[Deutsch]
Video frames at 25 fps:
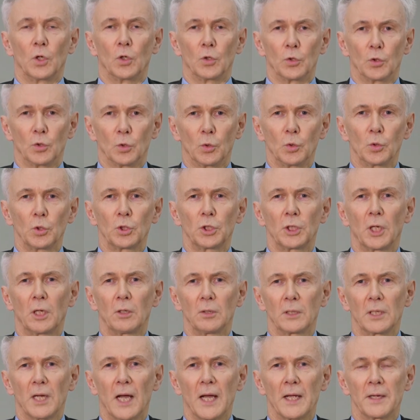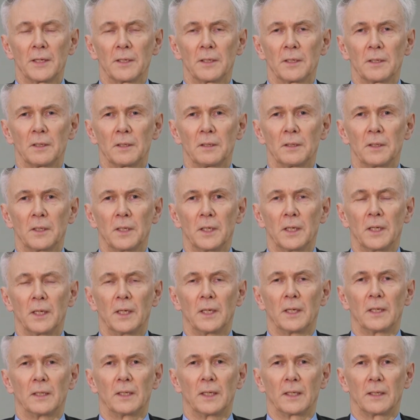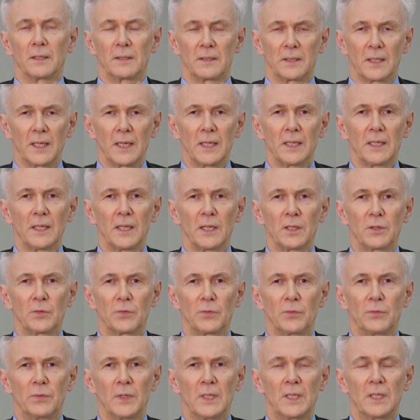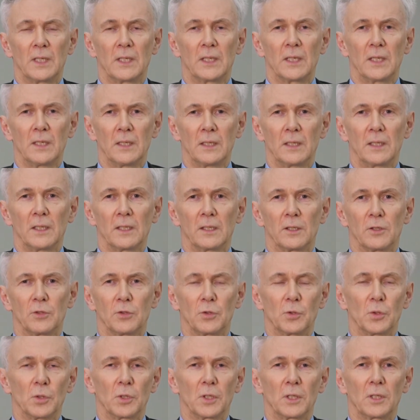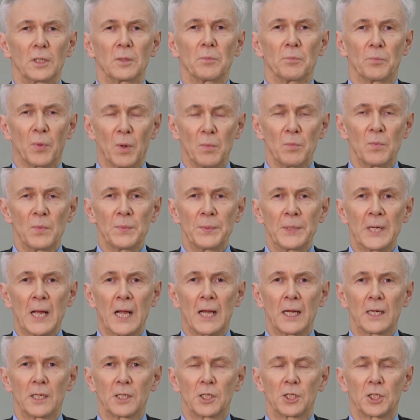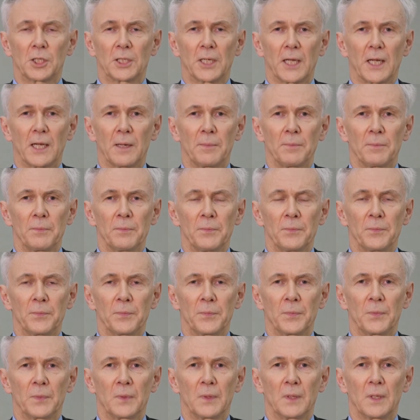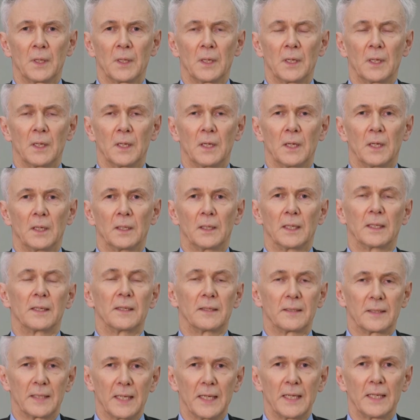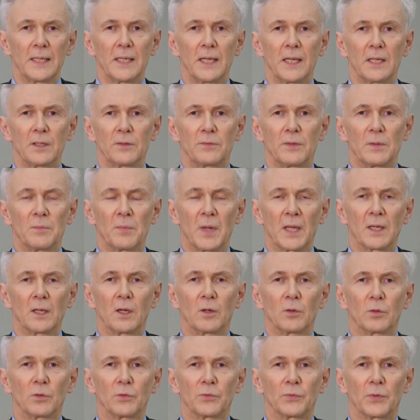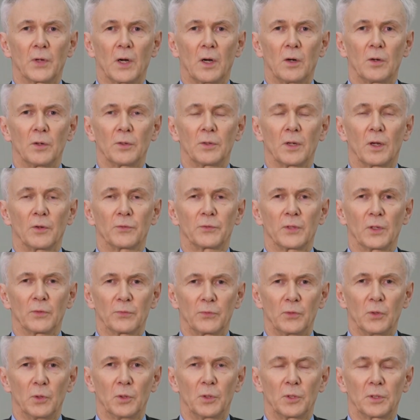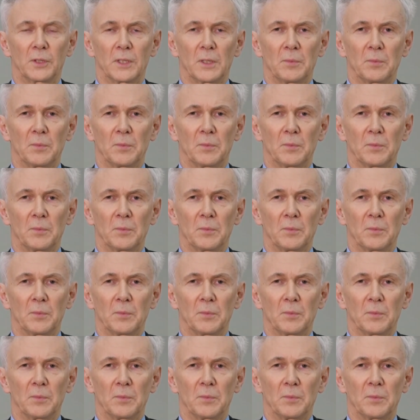So schaut einer, der gesehen hat, wie die Kinder in Syrien im Bombenhagel sterben, der gesehen hat, wie Männer und Frauen auf der Flucht